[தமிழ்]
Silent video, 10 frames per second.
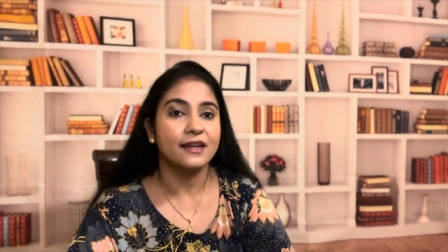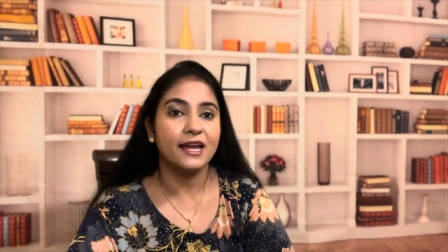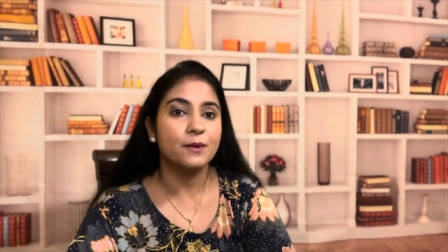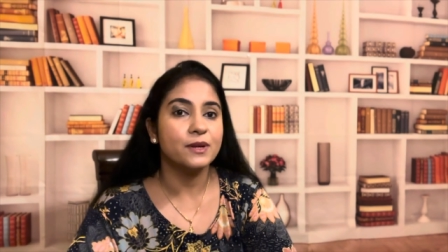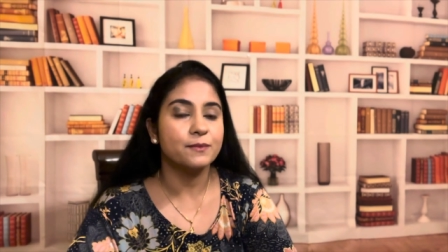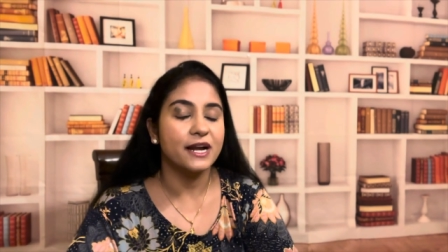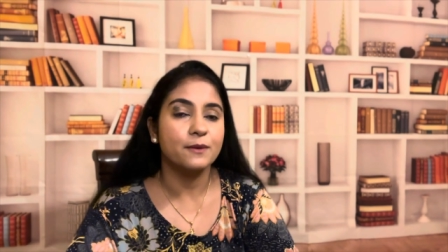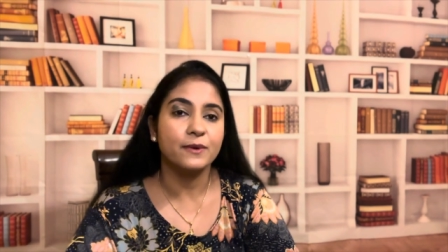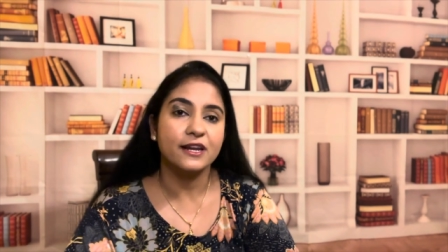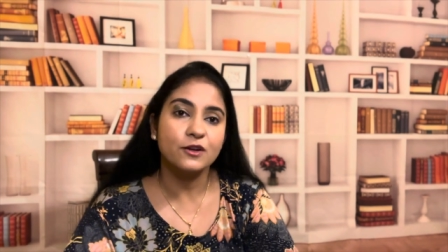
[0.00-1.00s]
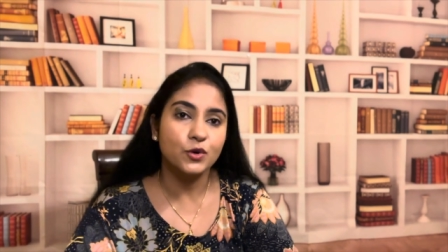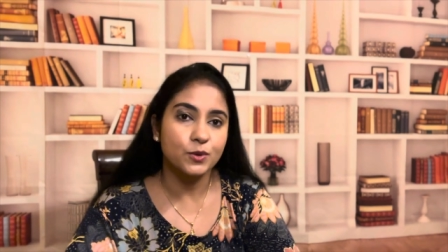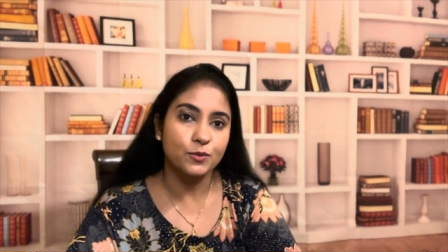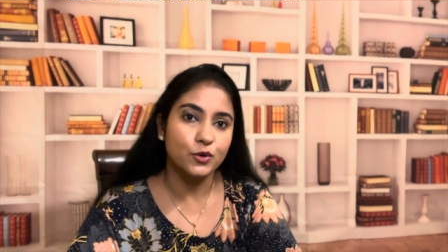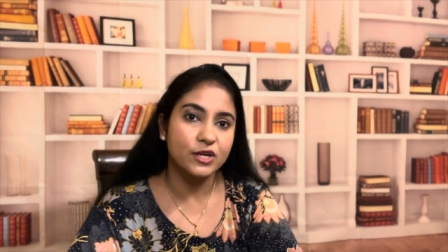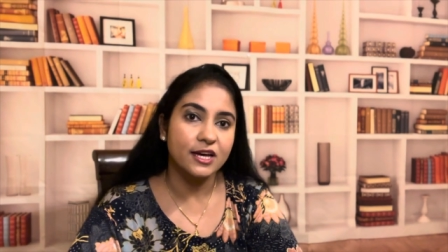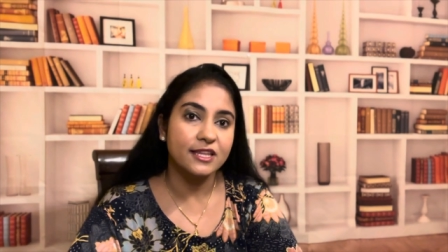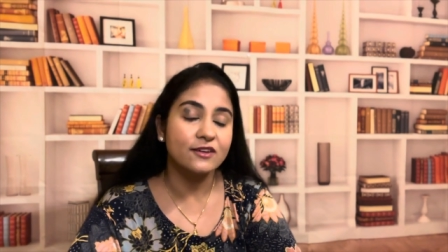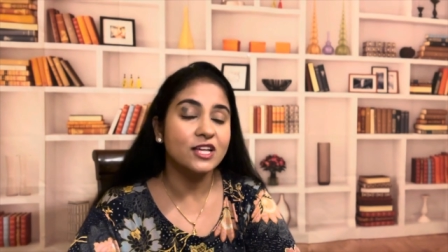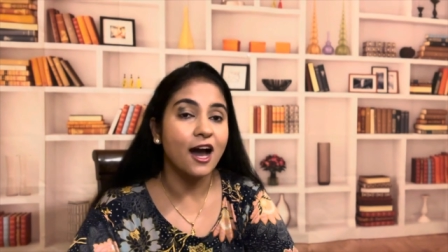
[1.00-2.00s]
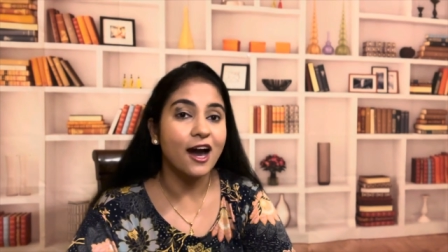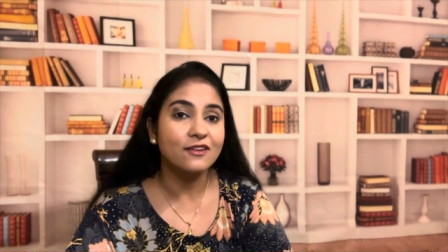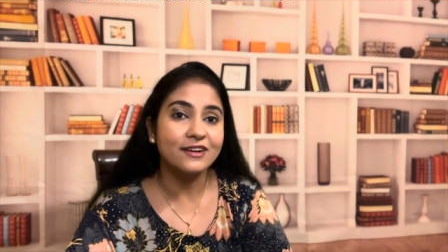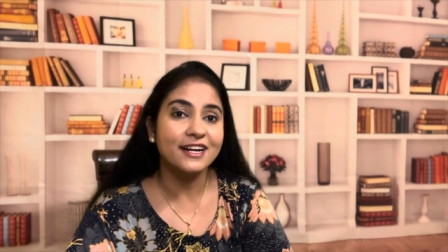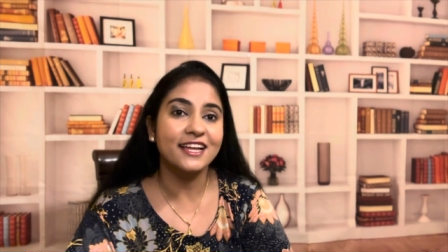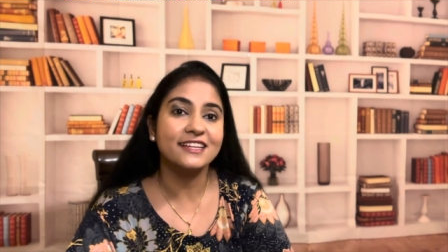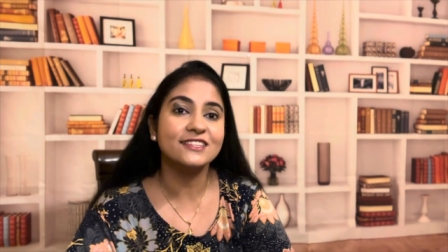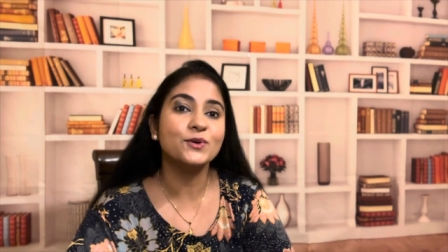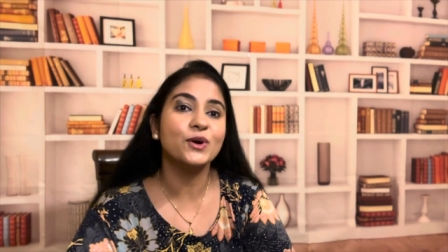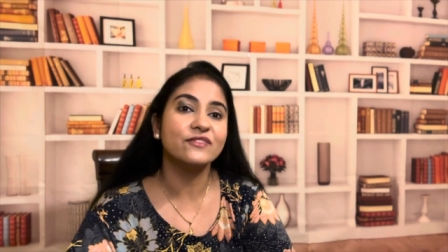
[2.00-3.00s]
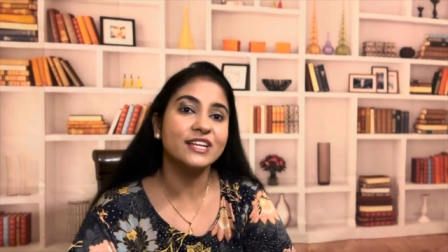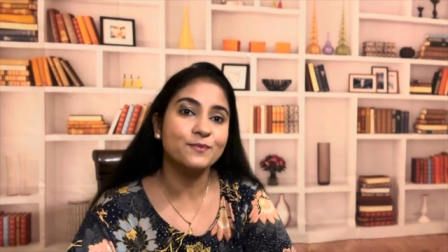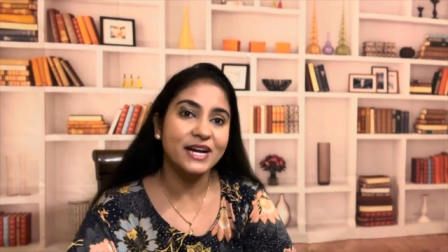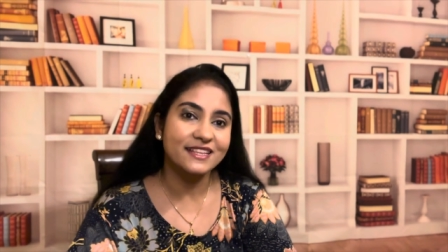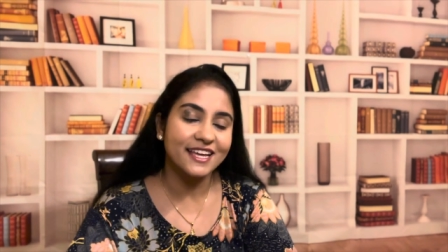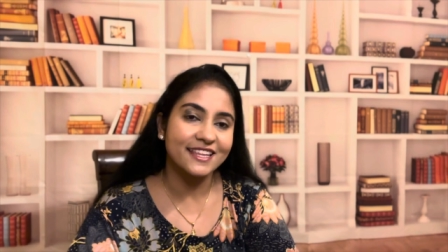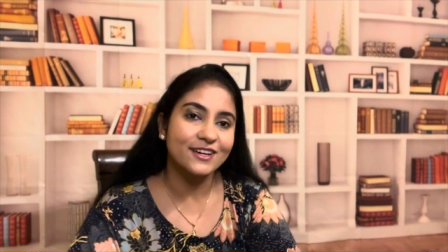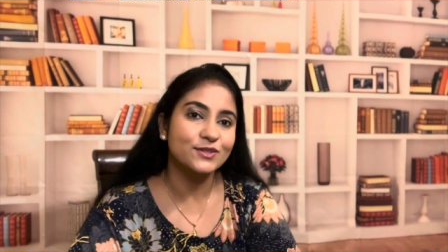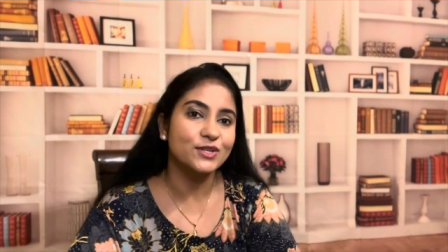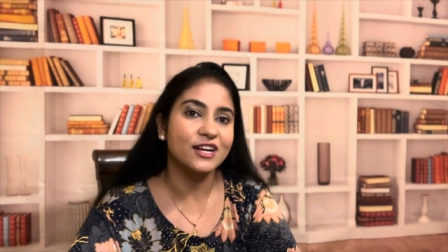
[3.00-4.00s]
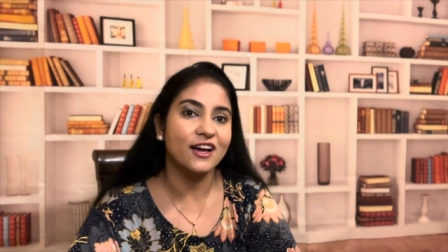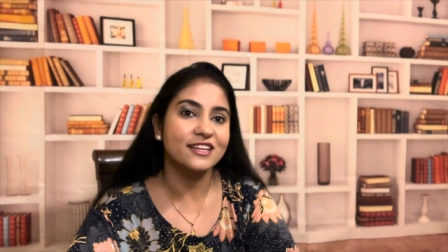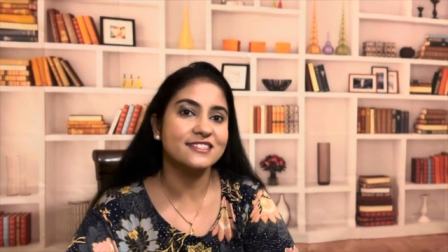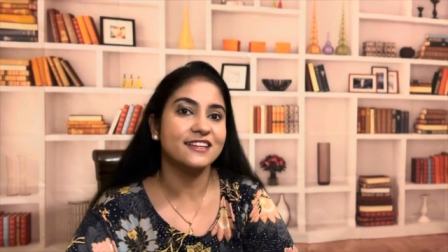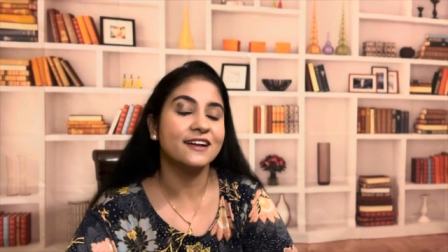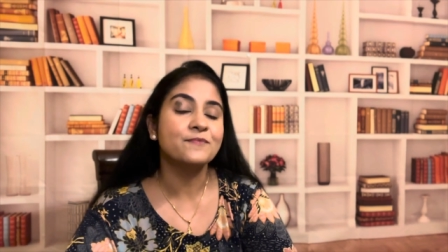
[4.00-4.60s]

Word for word: ரெக்கமெண்ட் பண்ணப்படுற ஒரு புக்கு அதாவது ஹார்வர்டில் இருந்து உங்கள் வீட்டு பக்கத்தில் ஏதாவது ஒரு காலேஜில்